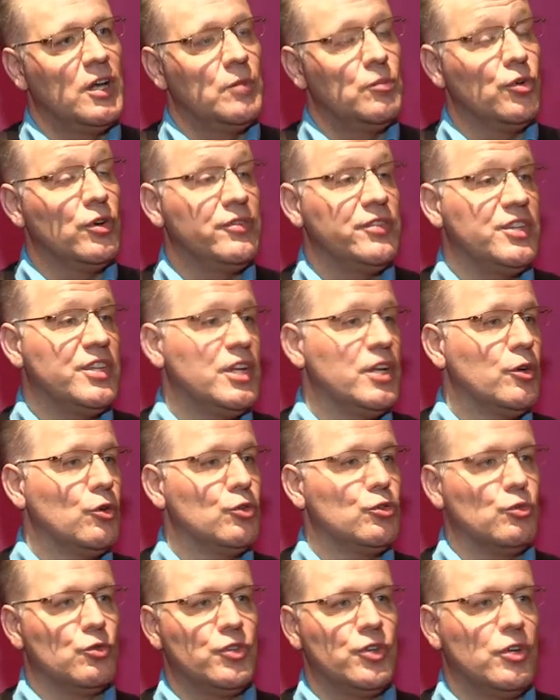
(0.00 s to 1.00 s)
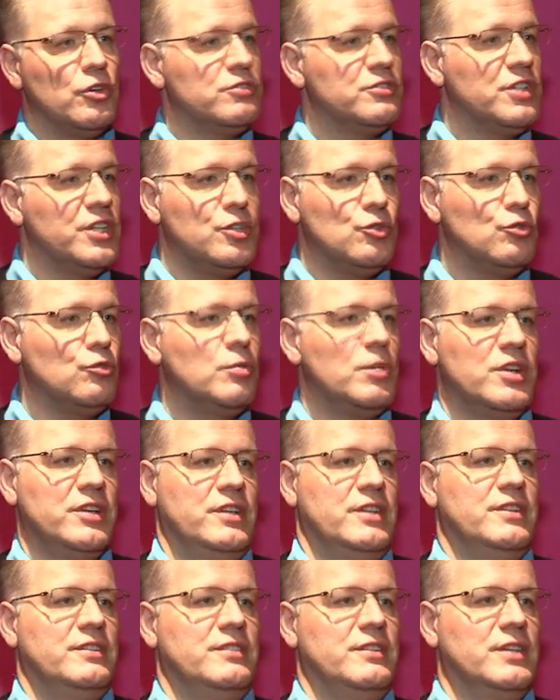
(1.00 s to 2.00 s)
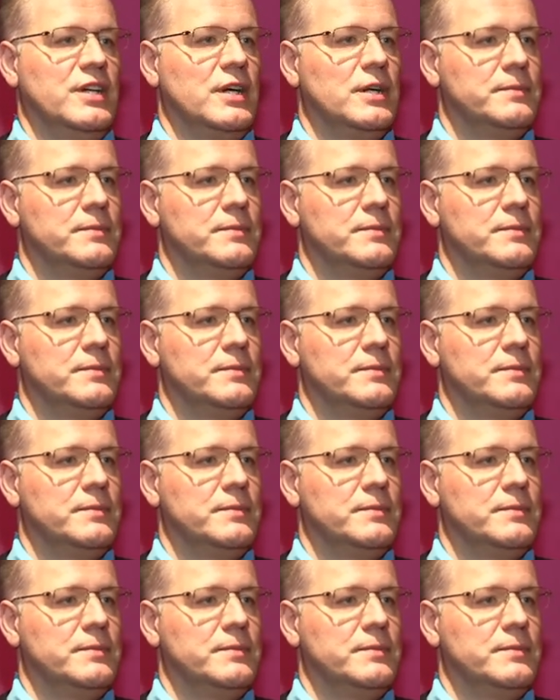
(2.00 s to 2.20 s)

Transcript: pour éviter les redondances, les doubles, etc.